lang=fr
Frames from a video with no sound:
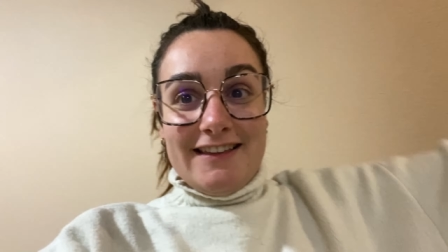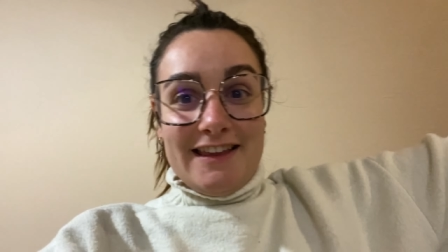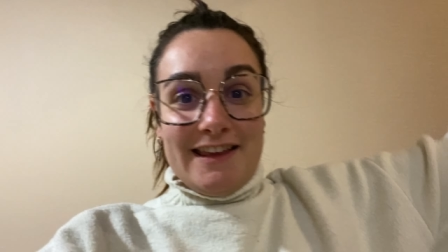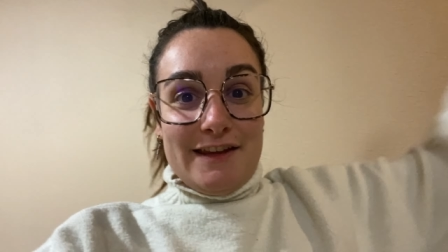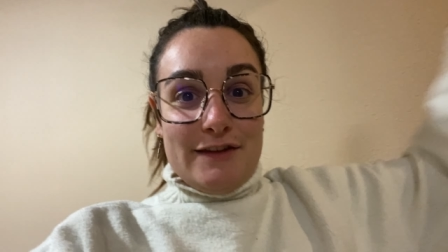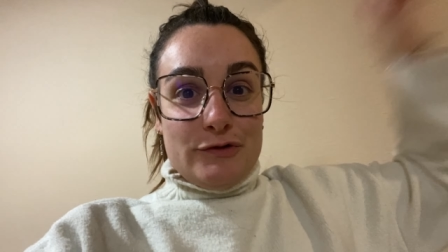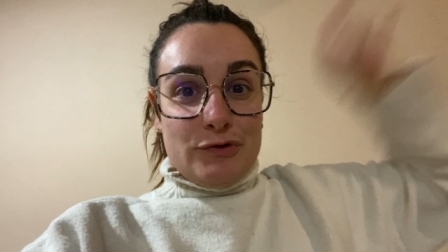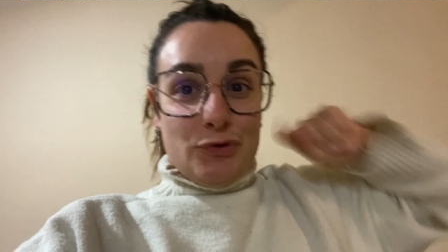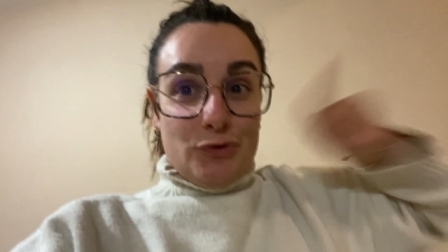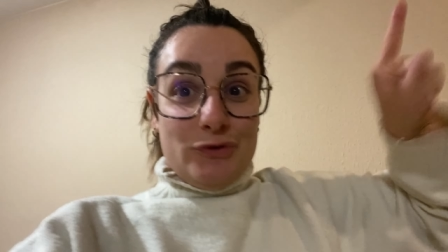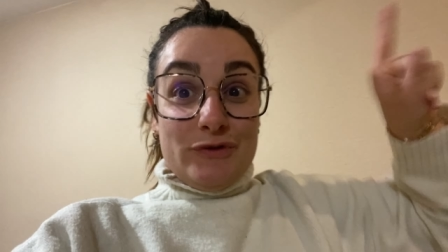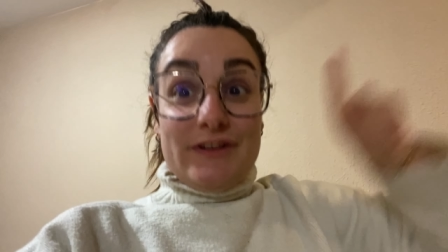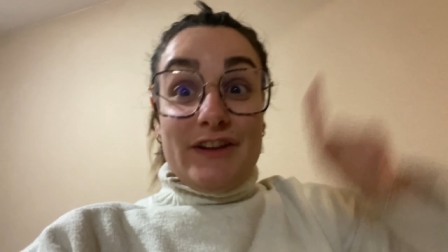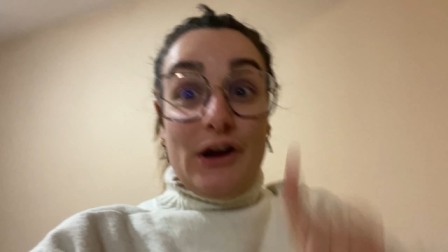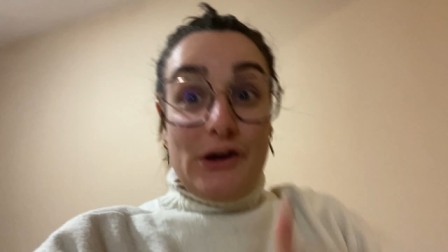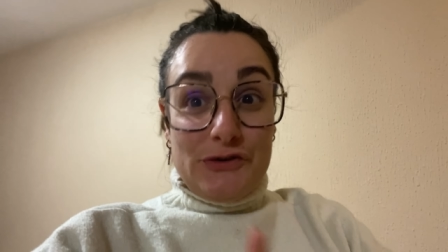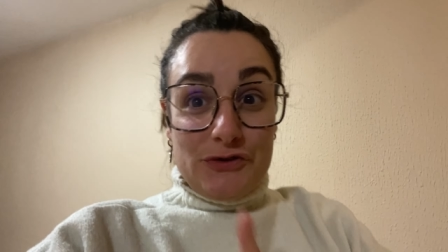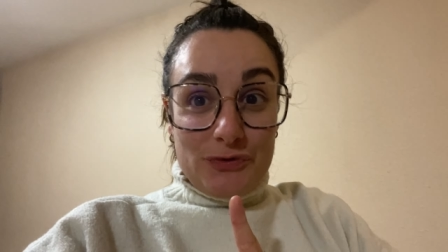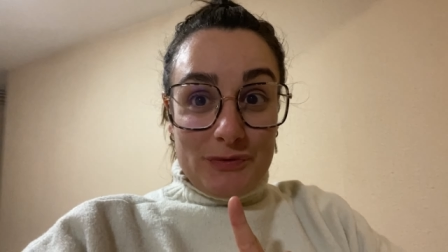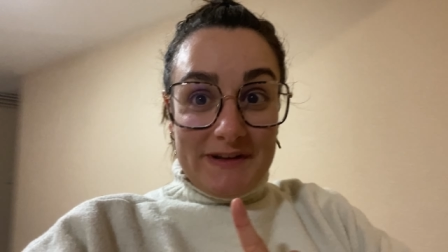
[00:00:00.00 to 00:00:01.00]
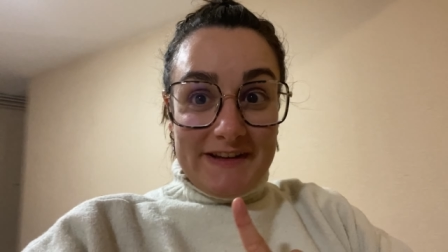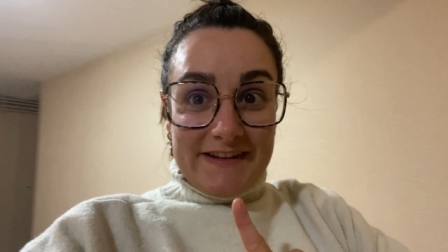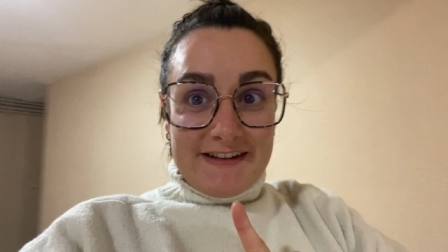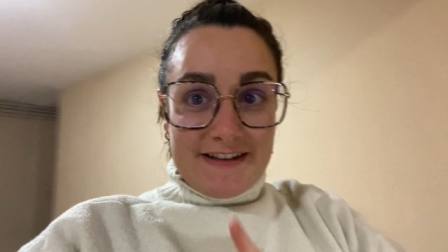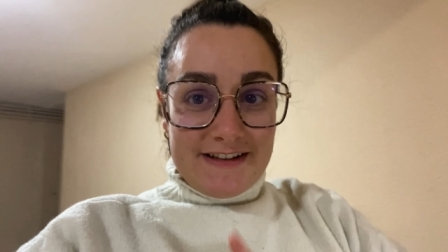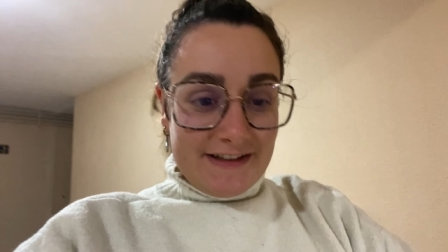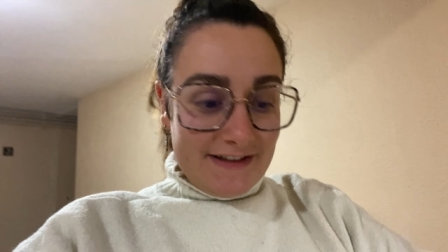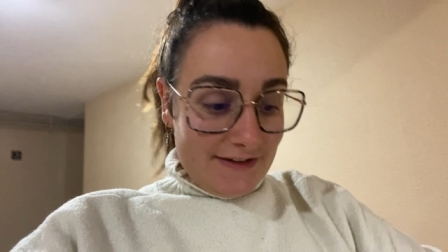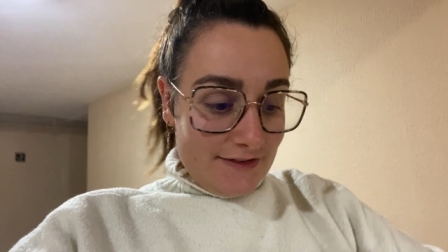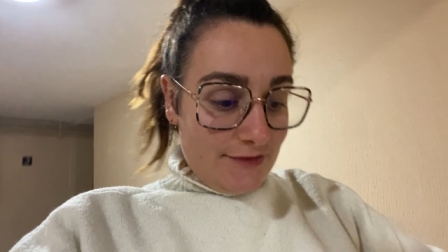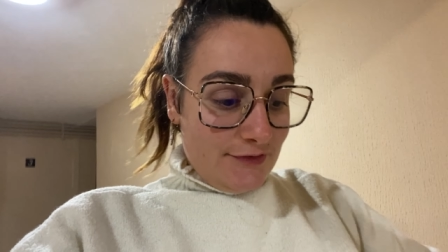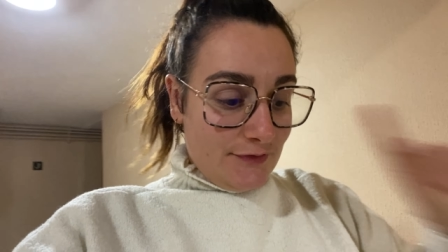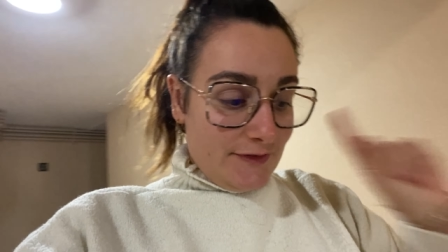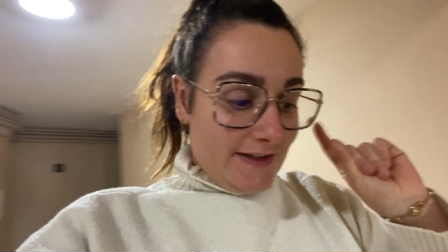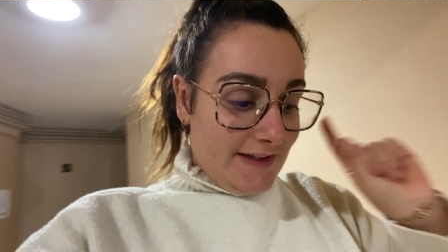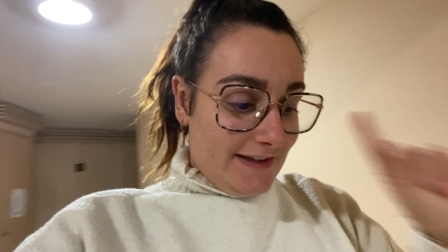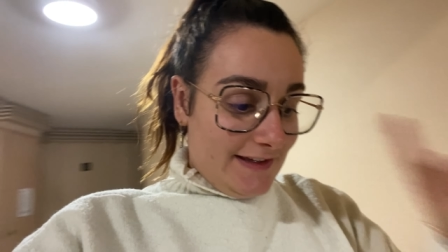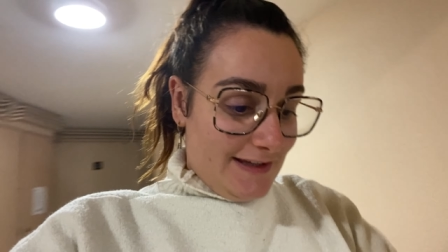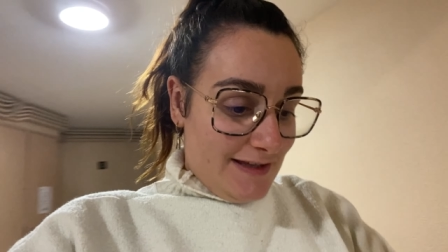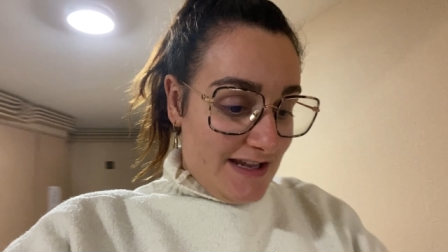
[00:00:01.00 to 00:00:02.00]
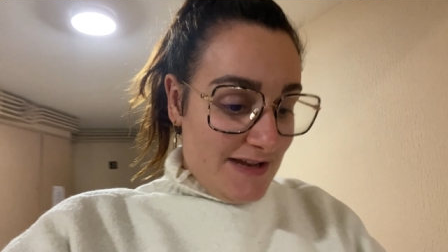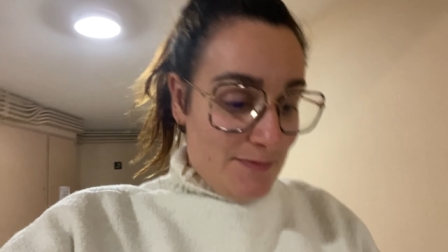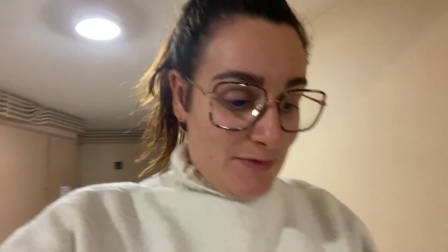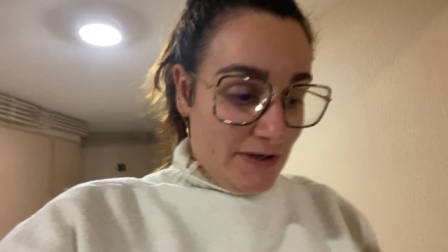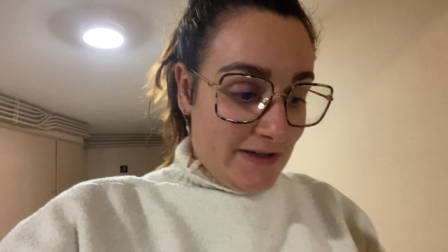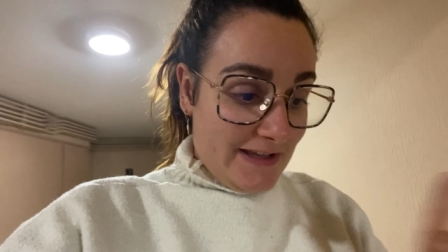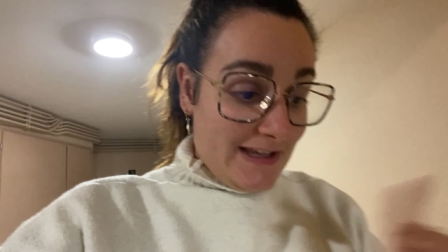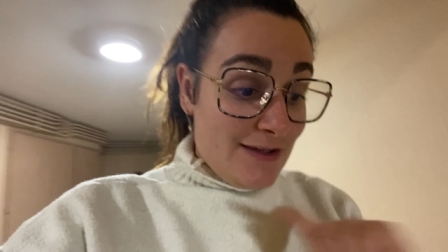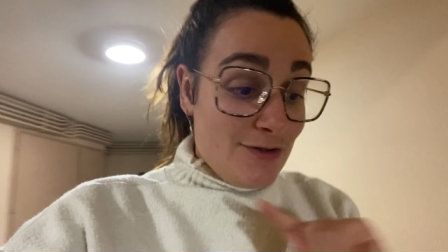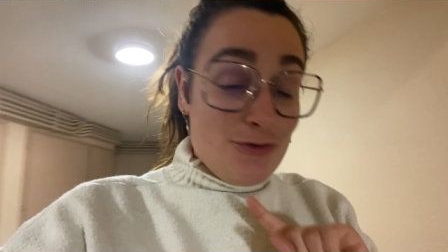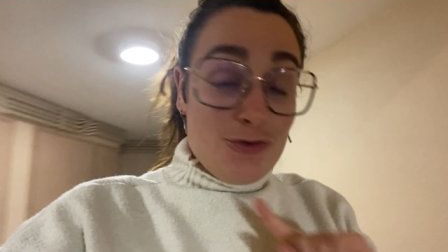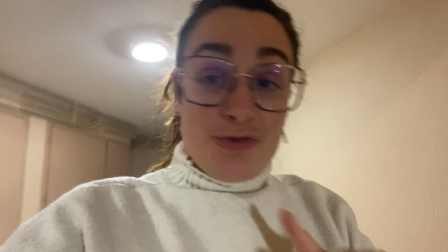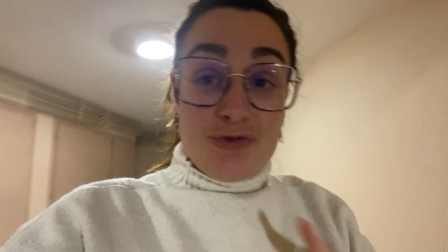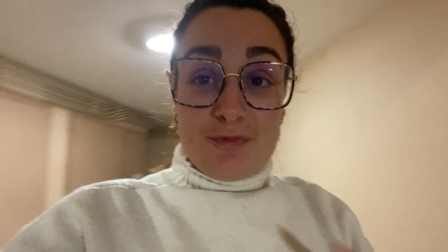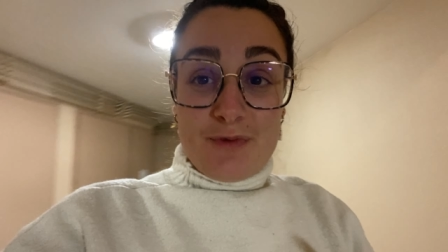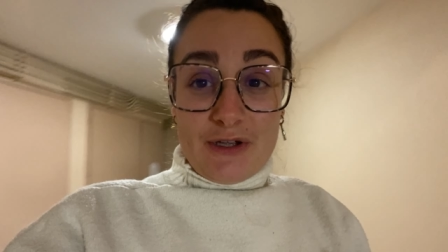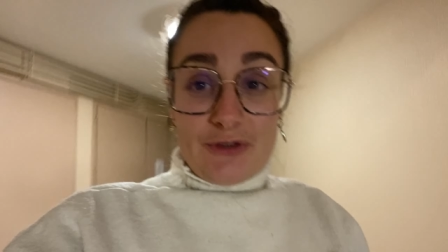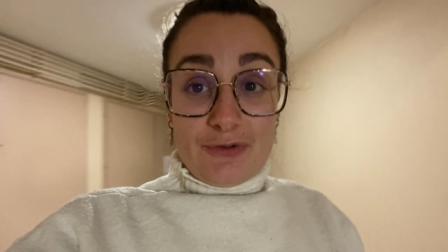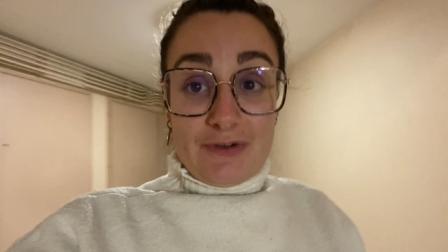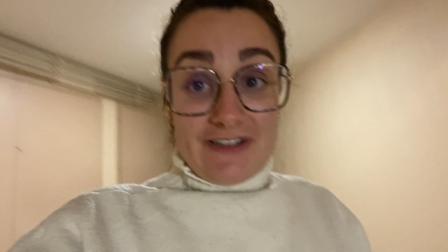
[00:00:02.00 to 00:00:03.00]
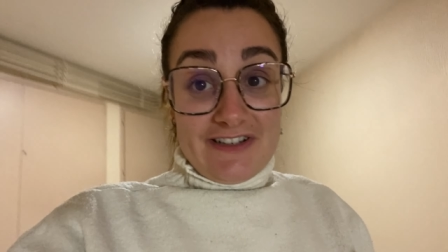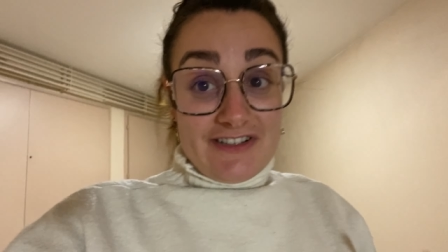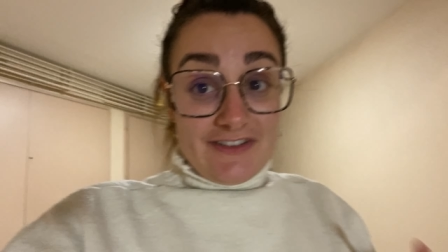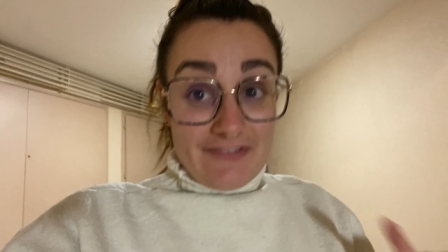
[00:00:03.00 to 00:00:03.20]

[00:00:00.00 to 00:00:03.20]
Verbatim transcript: Ils sont 38. Donc il m'est manqué une boîte aux lettres.